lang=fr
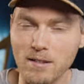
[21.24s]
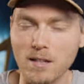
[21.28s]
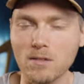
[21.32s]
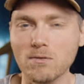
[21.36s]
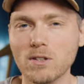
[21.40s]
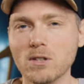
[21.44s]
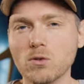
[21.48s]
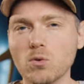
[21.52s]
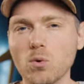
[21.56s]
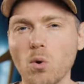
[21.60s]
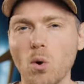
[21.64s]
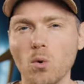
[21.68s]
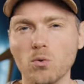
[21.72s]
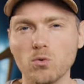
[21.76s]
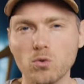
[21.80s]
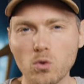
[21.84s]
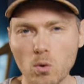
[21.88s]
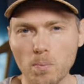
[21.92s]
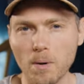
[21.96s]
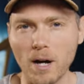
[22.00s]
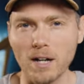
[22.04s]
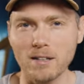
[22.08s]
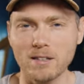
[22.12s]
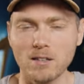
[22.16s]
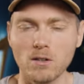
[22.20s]
cette vidéo en deux
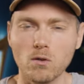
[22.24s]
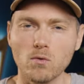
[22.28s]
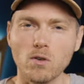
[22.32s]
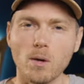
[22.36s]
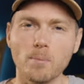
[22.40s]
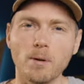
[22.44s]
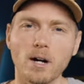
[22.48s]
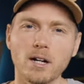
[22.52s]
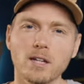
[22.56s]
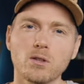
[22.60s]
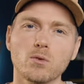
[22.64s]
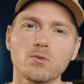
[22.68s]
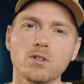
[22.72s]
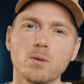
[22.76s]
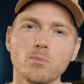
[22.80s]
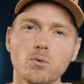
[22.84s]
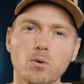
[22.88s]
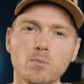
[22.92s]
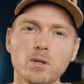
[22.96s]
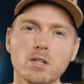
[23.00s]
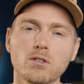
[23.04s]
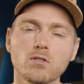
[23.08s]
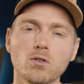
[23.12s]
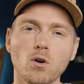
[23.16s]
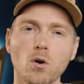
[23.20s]
parties. On va parler dans un
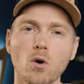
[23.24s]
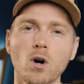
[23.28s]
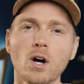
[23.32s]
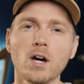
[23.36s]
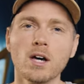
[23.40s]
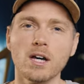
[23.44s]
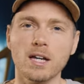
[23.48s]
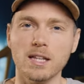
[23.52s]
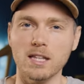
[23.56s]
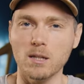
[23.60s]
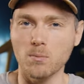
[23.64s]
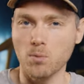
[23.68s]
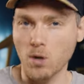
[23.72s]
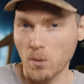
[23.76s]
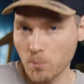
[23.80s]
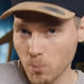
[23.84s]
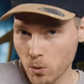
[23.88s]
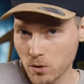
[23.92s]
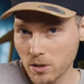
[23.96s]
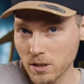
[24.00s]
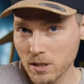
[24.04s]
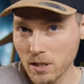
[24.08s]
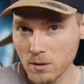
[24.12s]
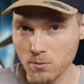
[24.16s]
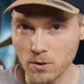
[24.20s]
premier temps des points
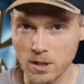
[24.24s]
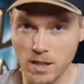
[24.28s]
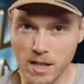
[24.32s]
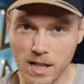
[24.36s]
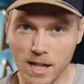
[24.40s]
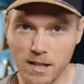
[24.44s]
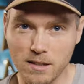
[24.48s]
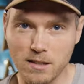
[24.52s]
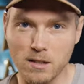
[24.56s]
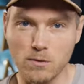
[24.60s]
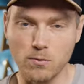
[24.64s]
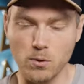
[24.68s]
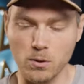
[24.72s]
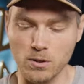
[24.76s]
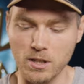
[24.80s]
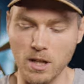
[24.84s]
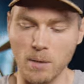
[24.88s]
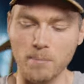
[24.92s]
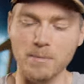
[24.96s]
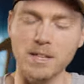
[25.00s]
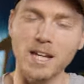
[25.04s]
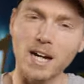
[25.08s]
positifs et négatifs en termes